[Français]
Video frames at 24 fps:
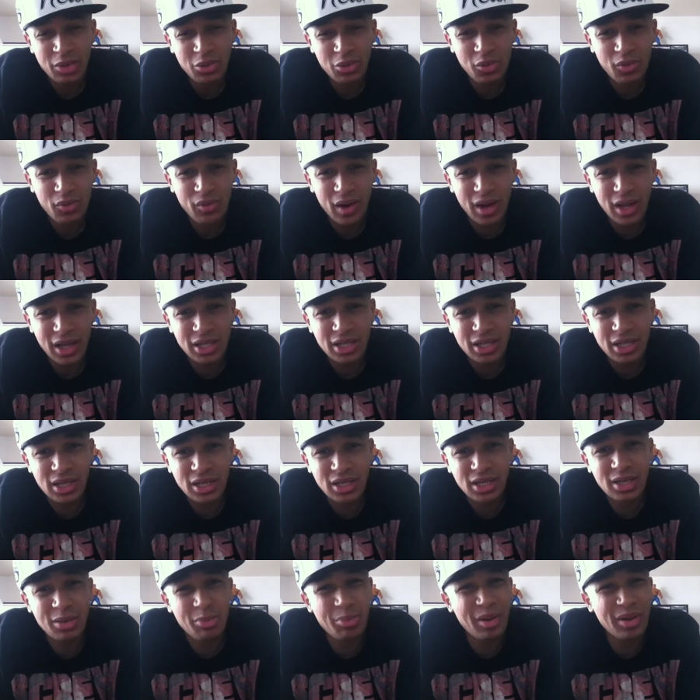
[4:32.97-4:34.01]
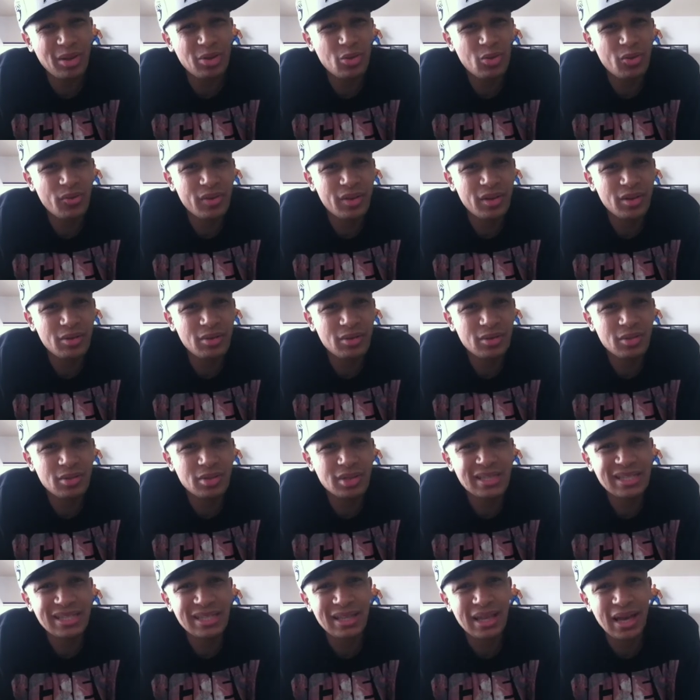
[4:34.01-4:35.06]
Donc voilà, j'ai pas trouvé
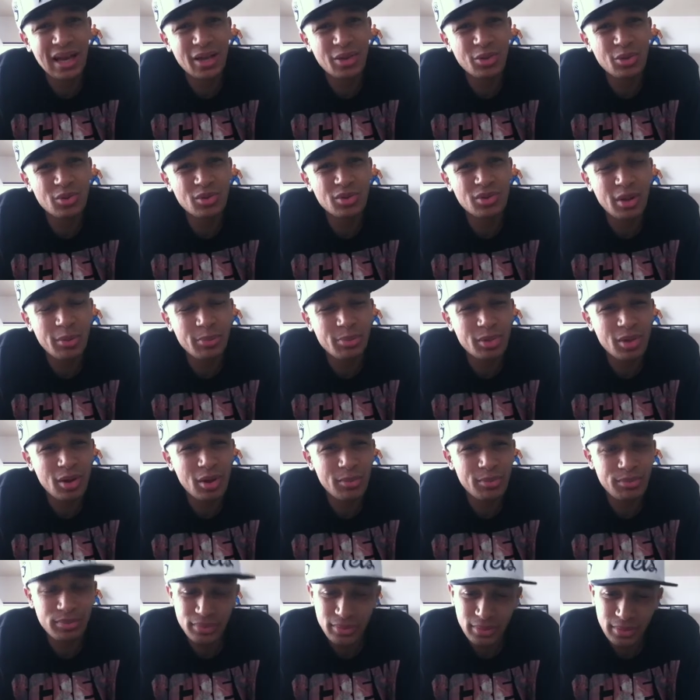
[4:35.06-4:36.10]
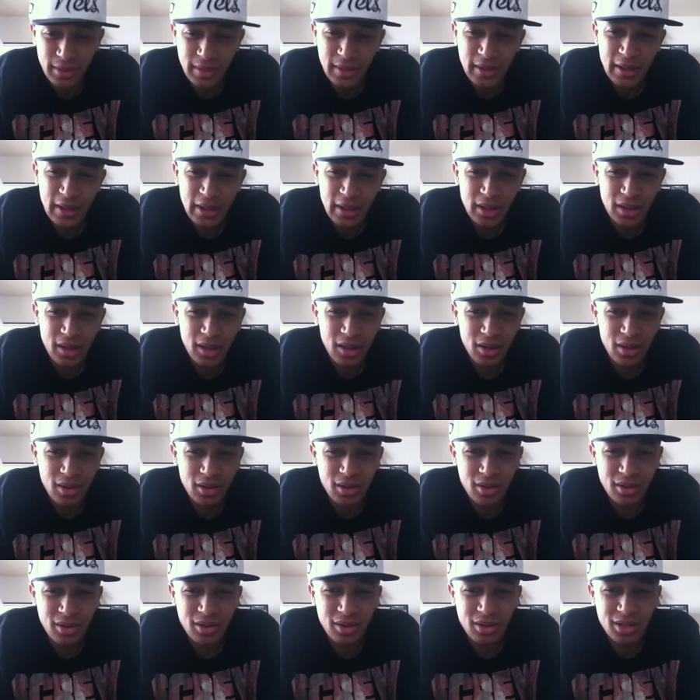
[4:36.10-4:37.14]
le, scénario top top.
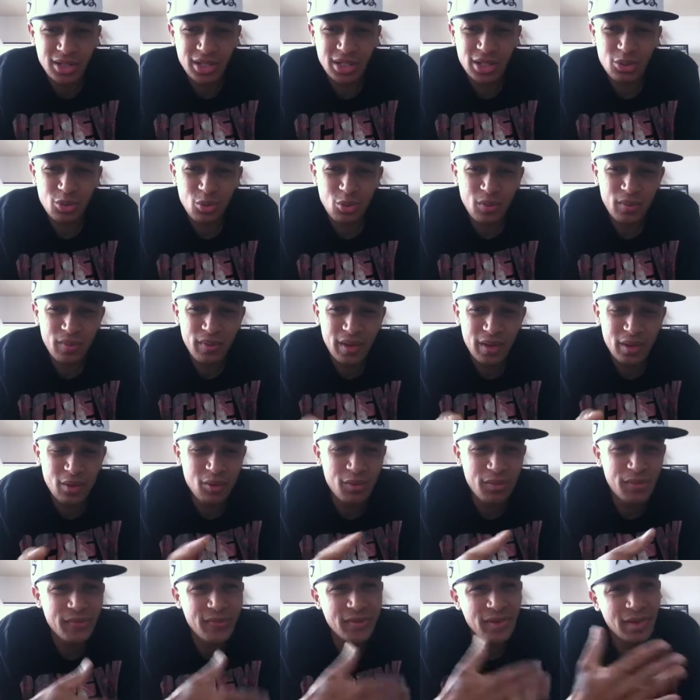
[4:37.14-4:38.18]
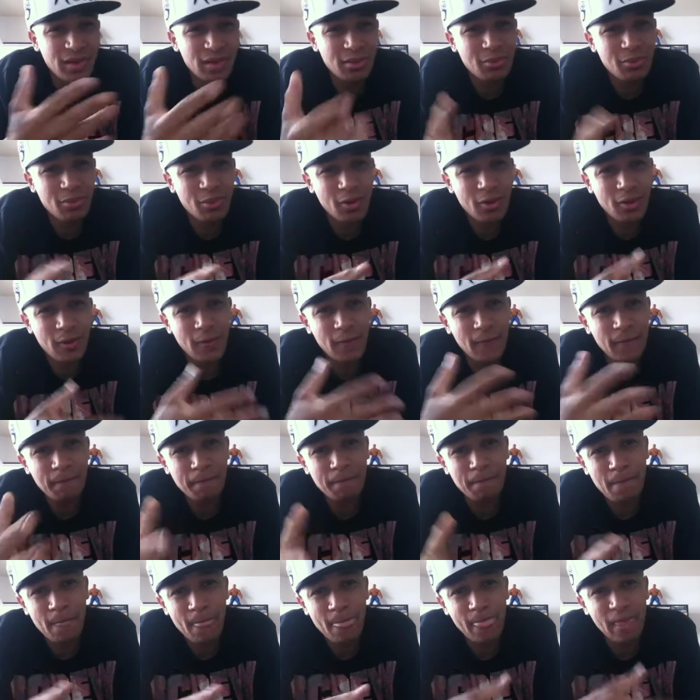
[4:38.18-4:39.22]
Euh, j'ai trouvé le film euh,
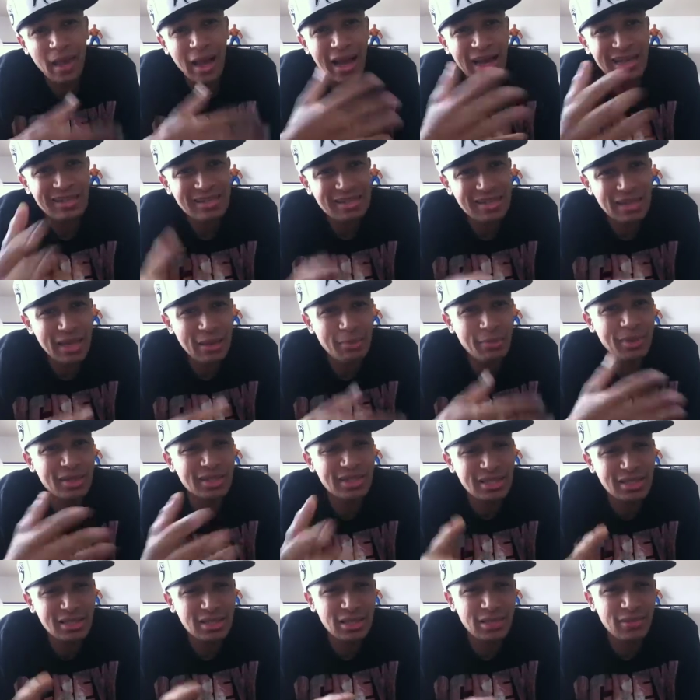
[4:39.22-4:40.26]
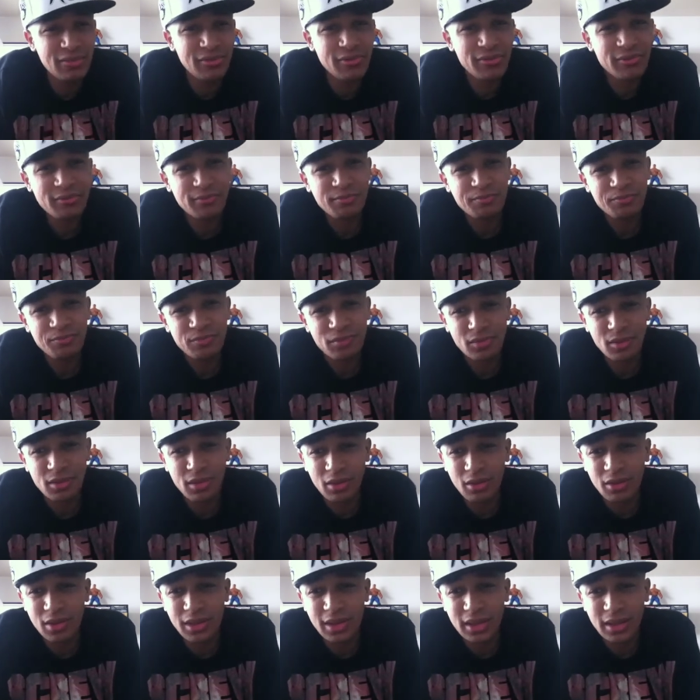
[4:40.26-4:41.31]
assez répétitif
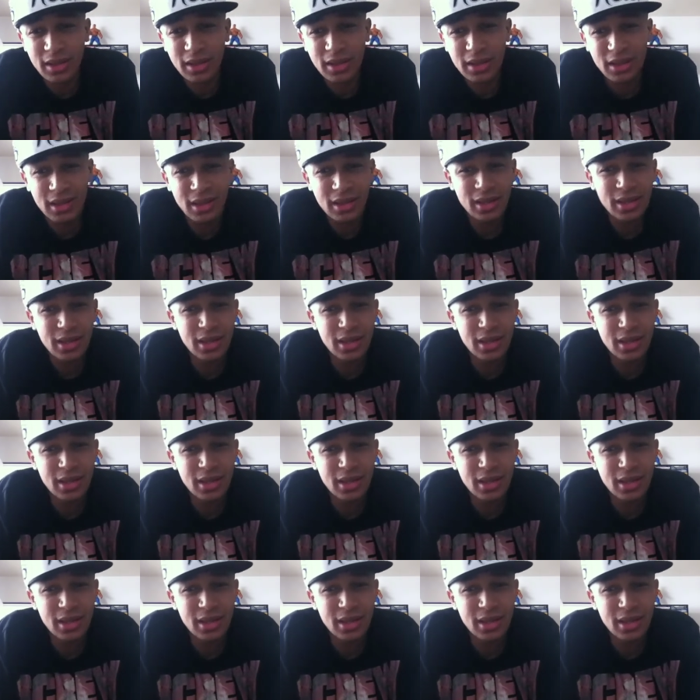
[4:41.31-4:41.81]
dans les,